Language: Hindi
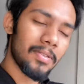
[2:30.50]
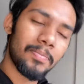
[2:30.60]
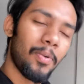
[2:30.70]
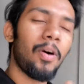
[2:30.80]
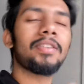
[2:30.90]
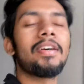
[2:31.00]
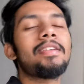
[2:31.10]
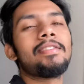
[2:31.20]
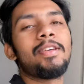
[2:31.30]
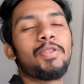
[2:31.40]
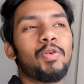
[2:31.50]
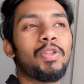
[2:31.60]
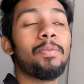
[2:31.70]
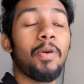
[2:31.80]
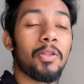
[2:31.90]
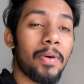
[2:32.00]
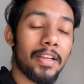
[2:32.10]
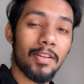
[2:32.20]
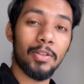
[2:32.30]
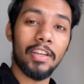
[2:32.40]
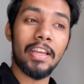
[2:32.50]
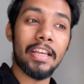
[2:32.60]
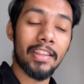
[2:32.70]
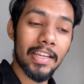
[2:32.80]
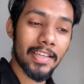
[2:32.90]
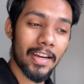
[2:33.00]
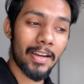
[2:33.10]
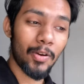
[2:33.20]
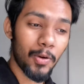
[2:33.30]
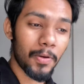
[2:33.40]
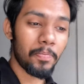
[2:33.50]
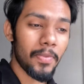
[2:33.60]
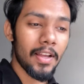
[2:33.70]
बहुत सारी चीज़ें ऐसी होती है बहुत बार ऐसा होता है कि कितने सारे लोग